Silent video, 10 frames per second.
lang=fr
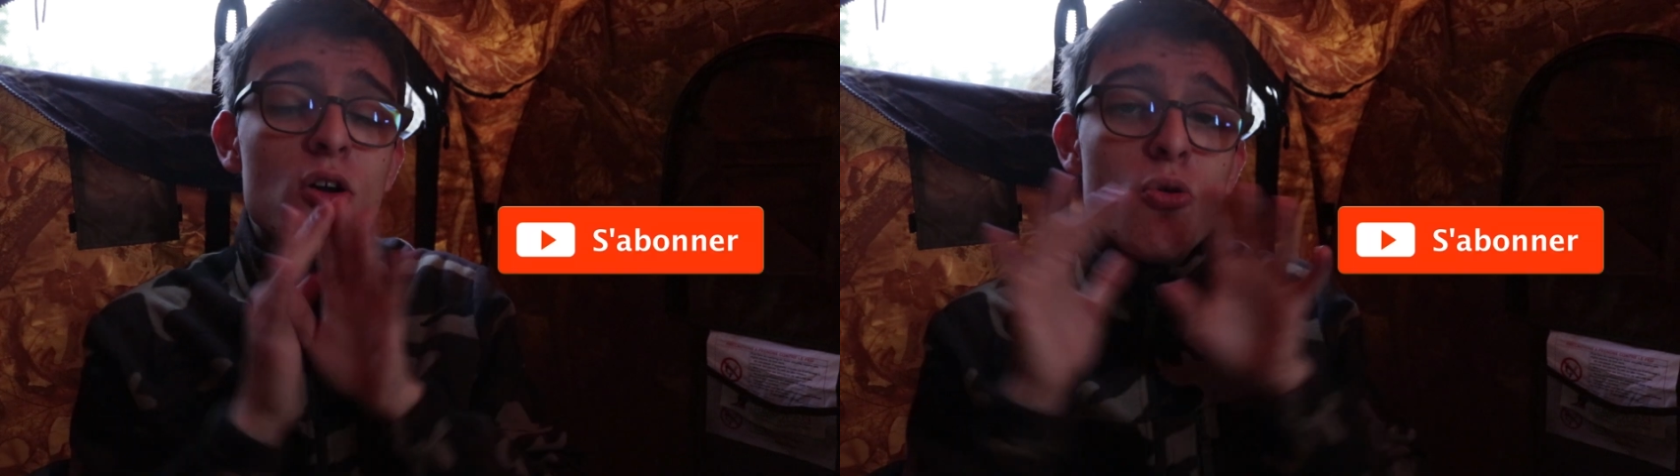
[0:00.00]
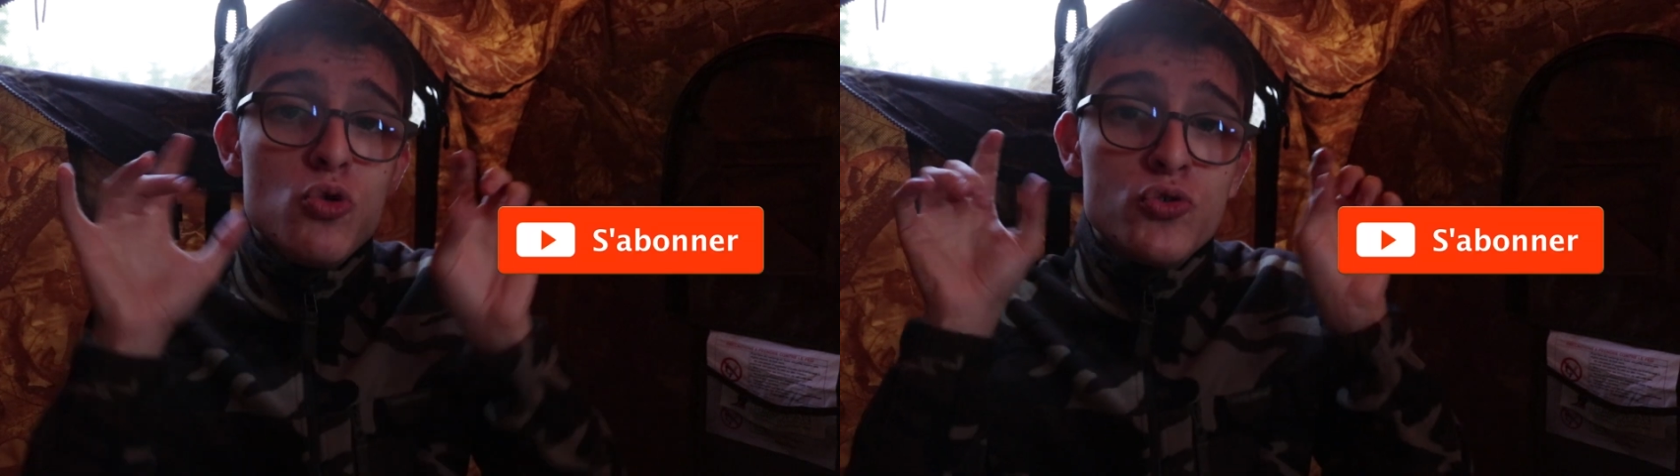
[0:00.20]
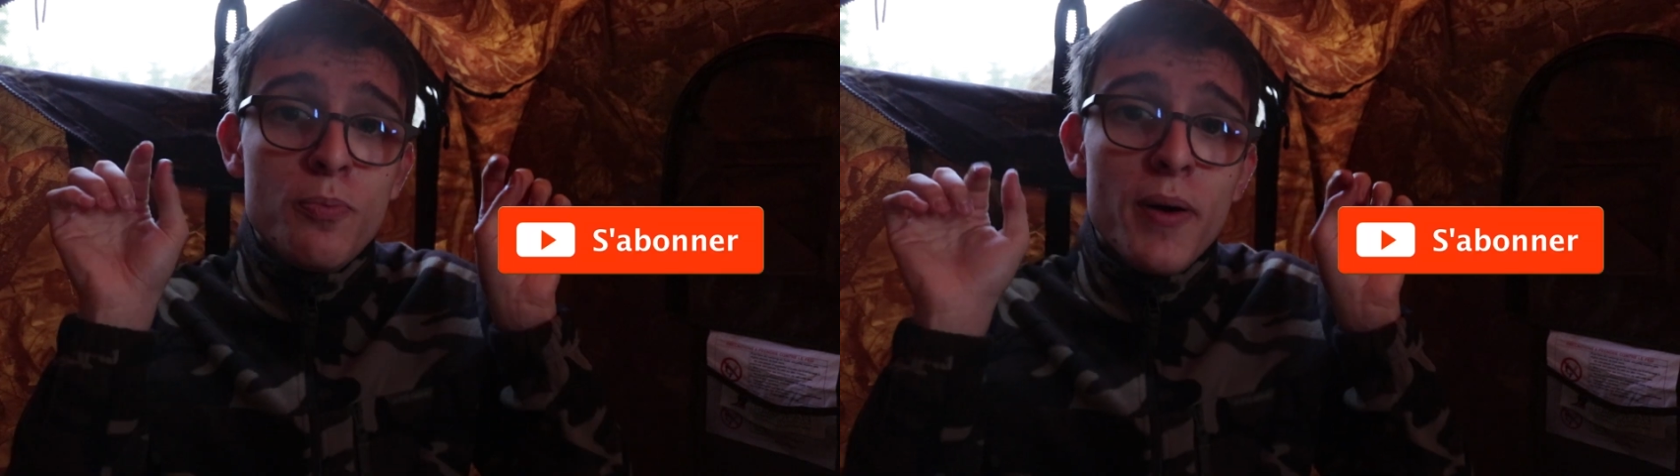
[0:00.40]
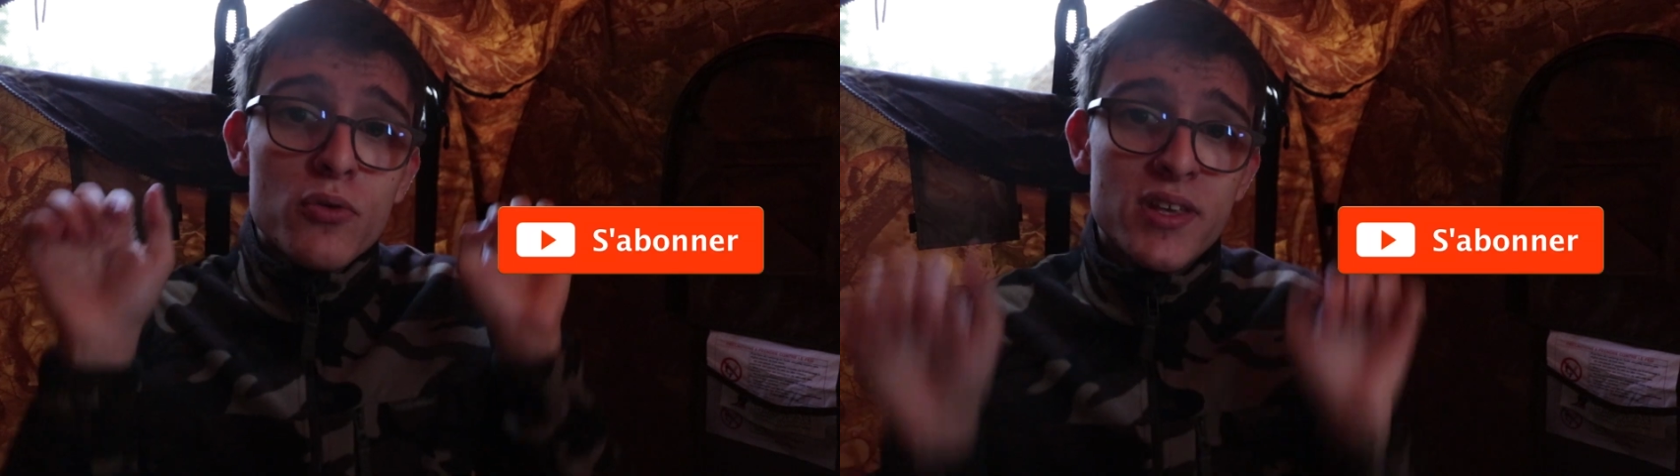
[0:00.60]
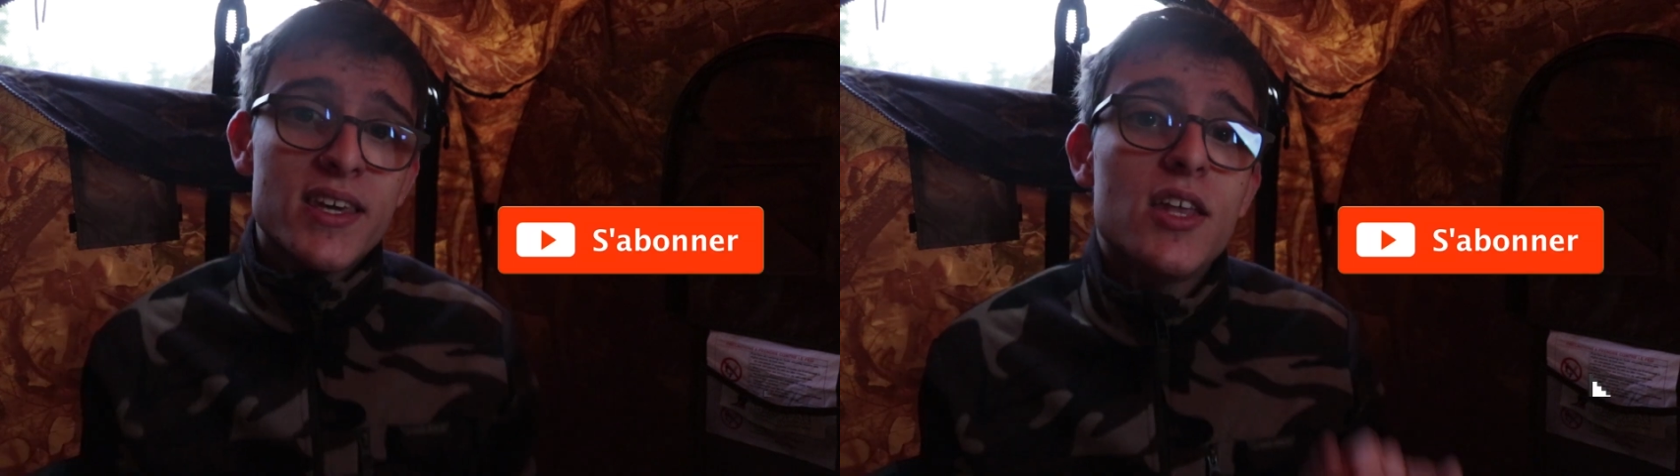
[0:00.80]
À l'heure où je vous
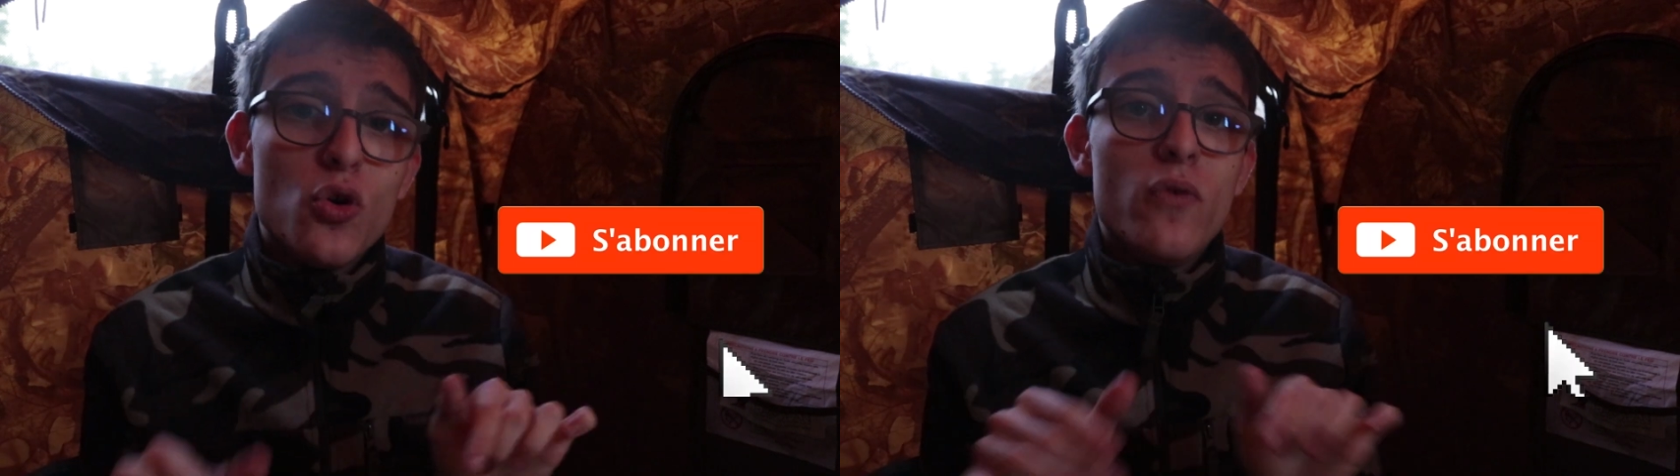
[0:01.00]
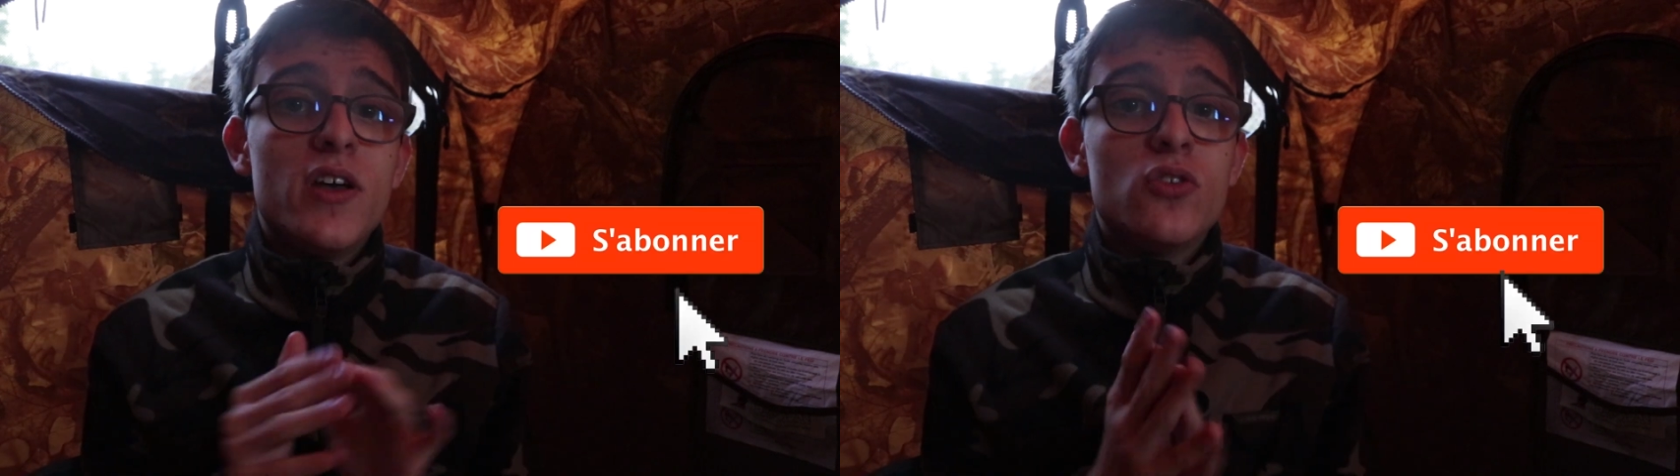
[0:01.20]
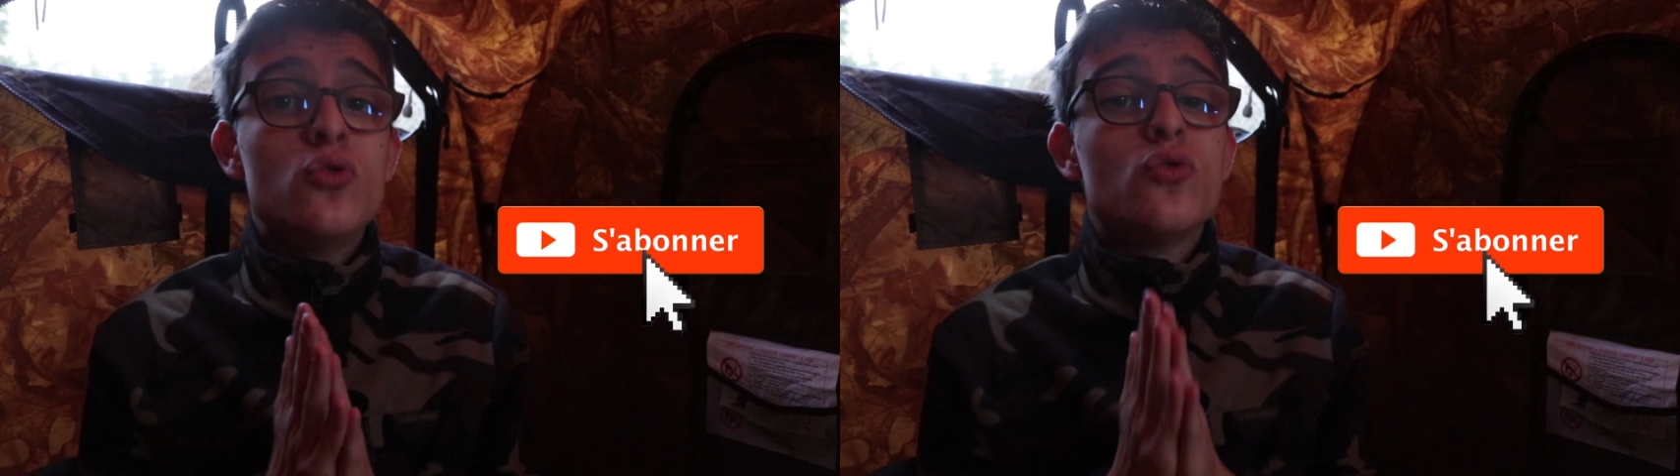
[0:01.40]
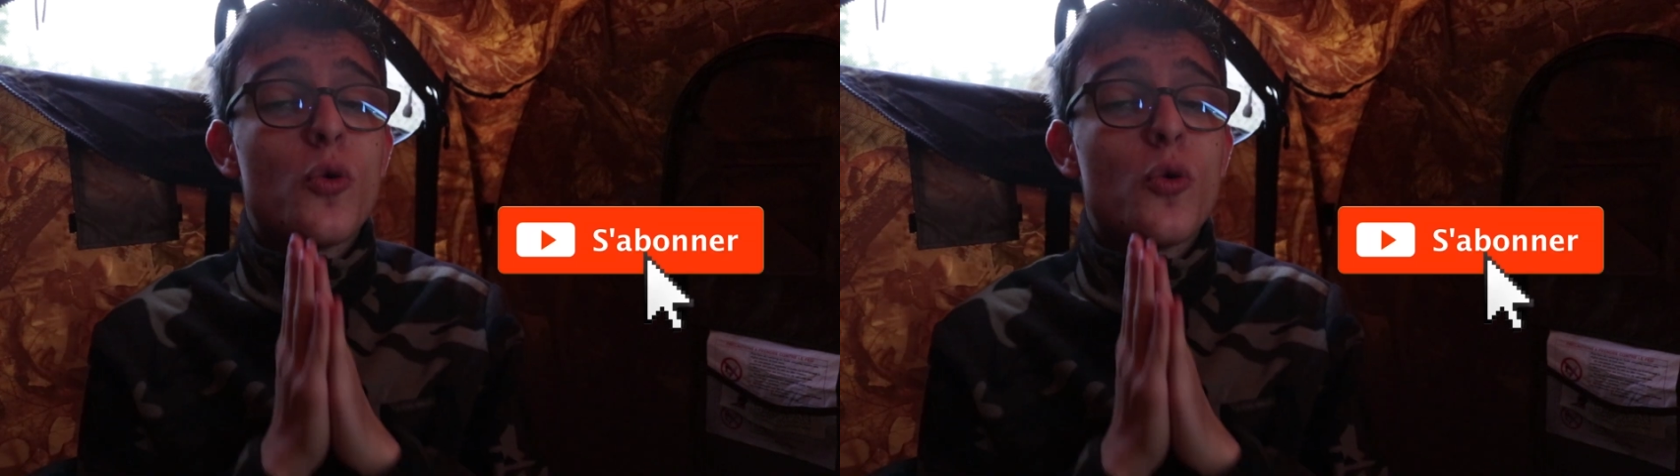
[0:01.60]
parle, on est 82,